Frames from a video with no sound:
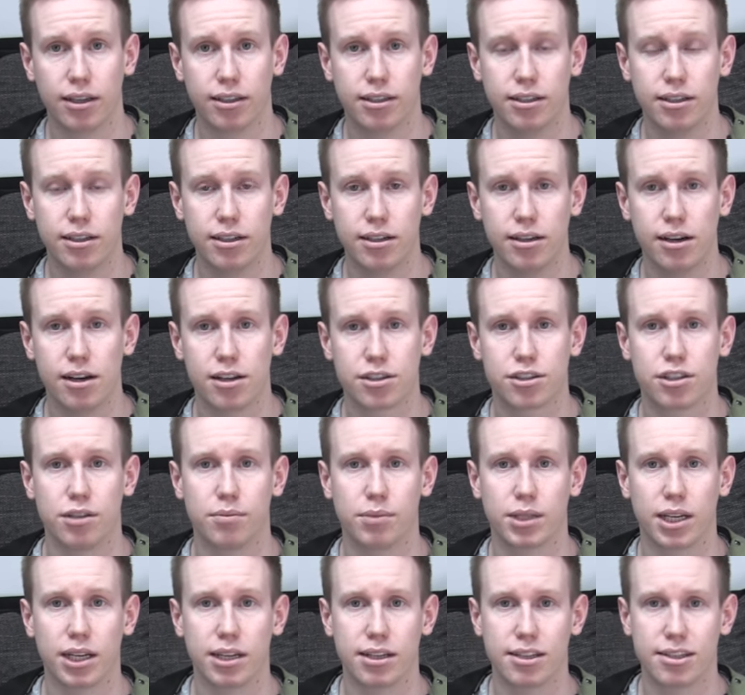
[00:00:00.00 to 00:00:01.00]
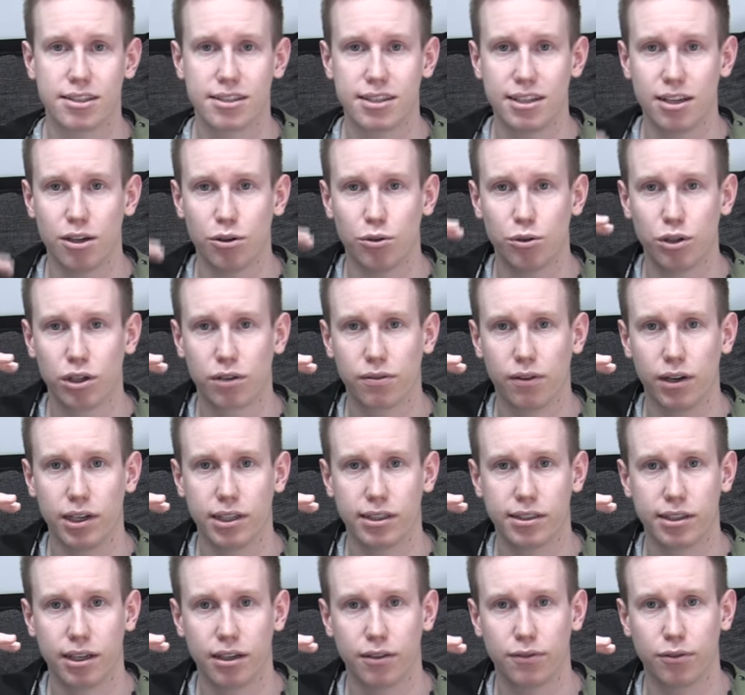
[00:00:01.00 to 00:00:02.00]
Hier hast du nämlich eine sehr hohe
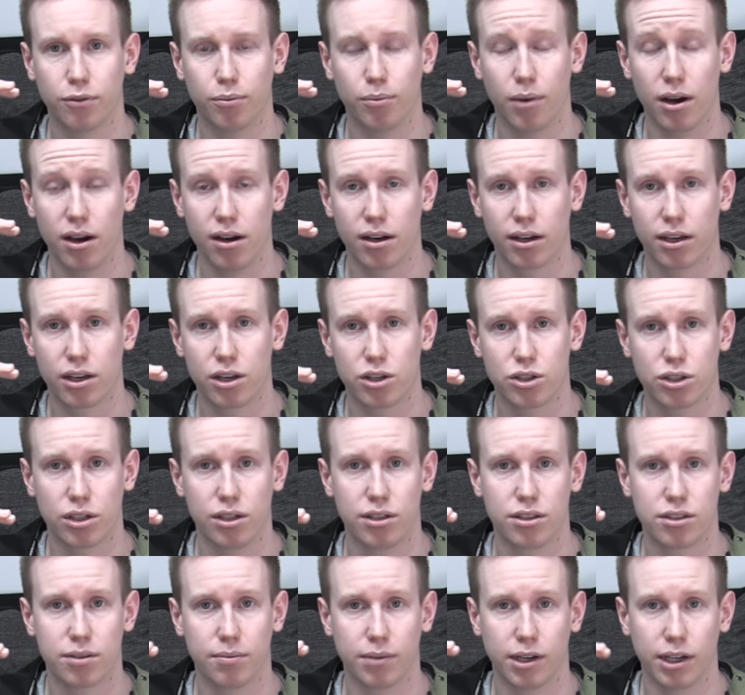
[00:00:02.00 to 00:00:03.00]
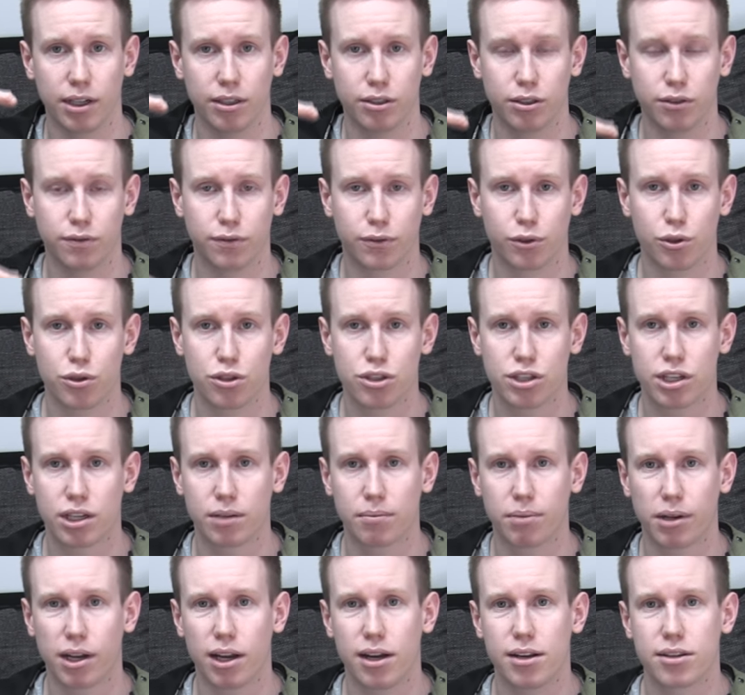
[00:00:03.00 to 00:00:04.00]
Qualität von Markenherstellern zu einem relativ günstigen
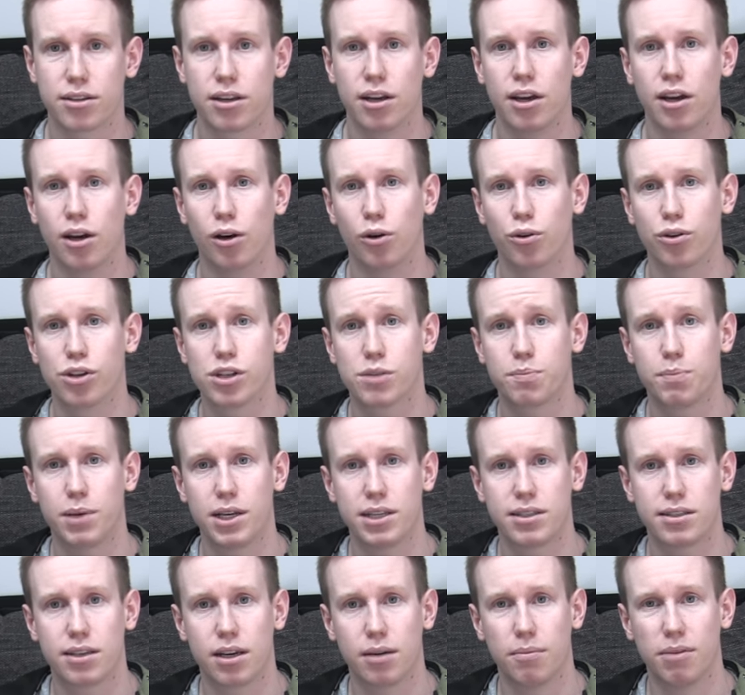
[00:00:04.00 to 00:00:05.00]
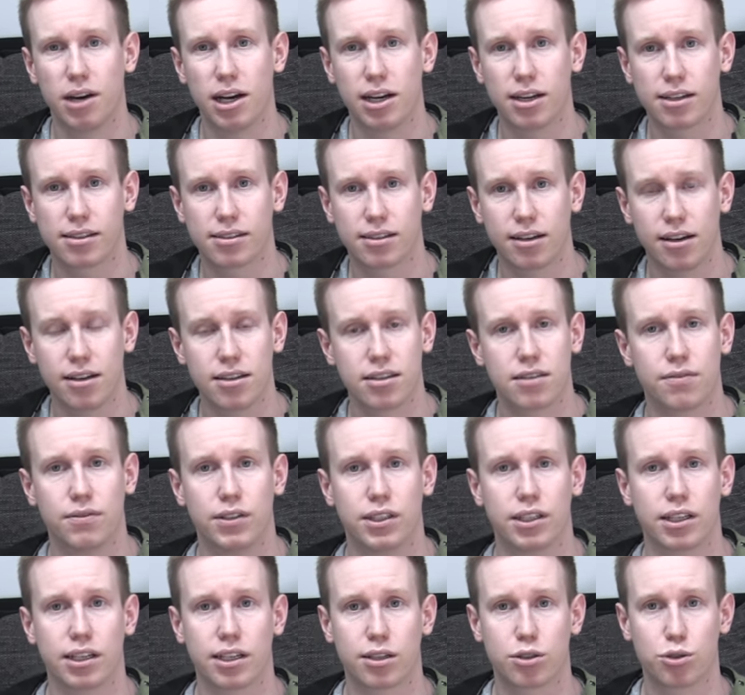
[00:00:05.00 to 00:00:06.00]
Preis und das Beste hierbei, das Ganze wird
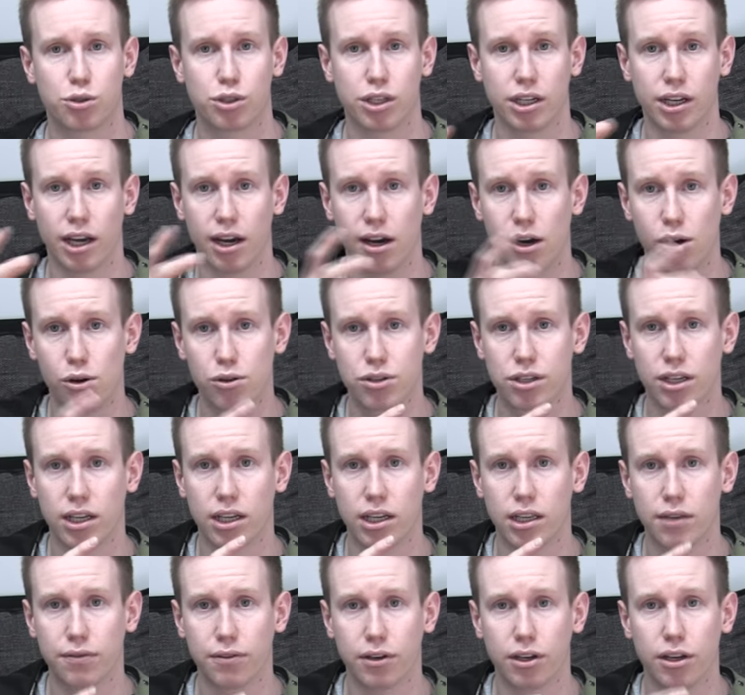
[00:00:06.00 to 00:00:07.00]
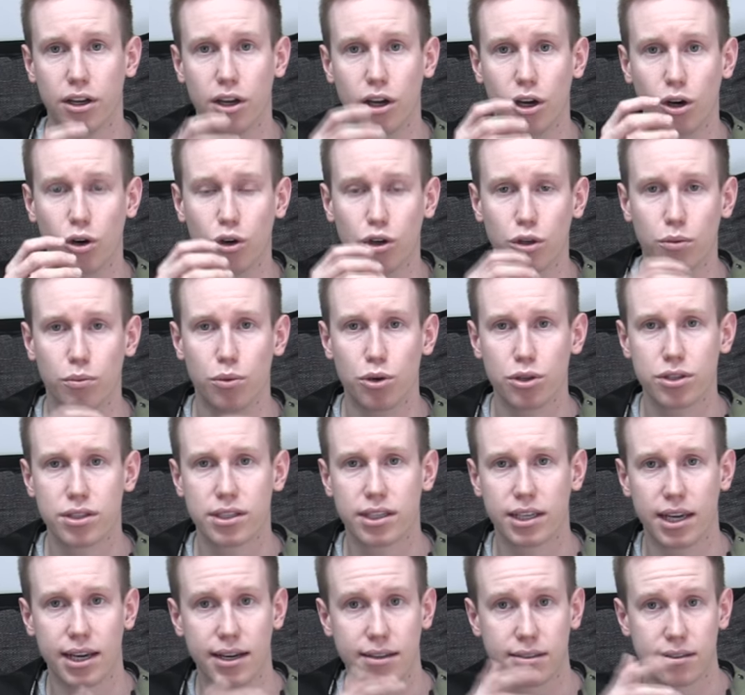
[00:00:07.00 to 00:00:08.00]
direkt zu dir nach Hause geliefert und du musst
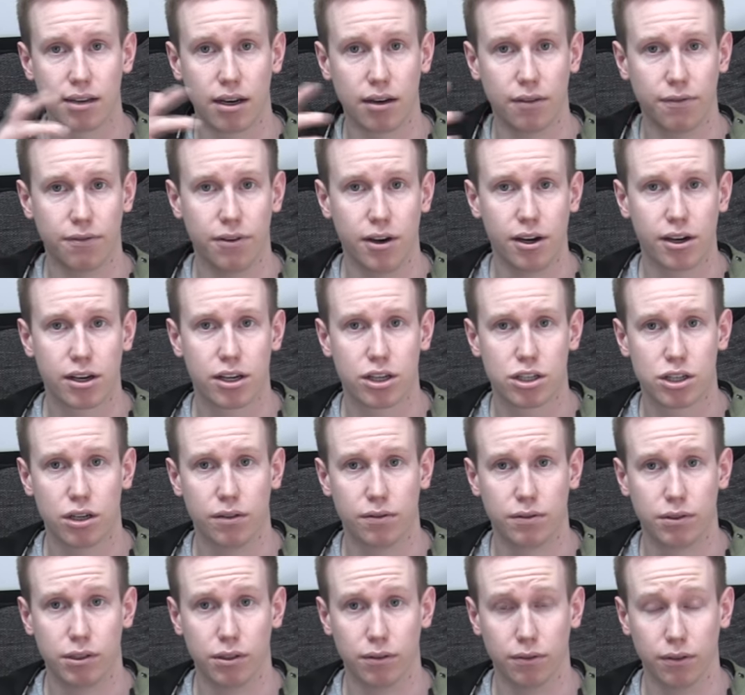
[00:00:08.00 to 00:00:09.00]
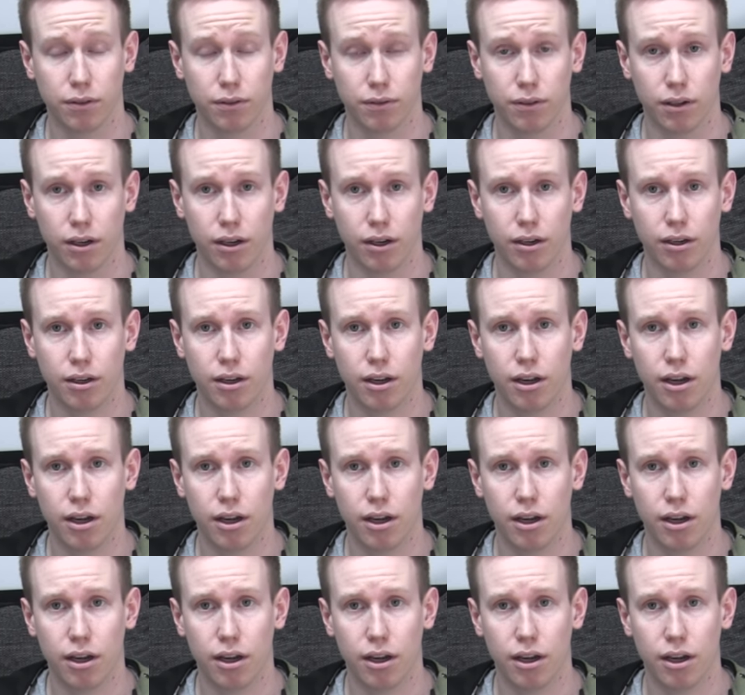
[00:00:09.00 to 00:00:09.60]
nicht extra in ein Fachgeschäft hierfür fahren.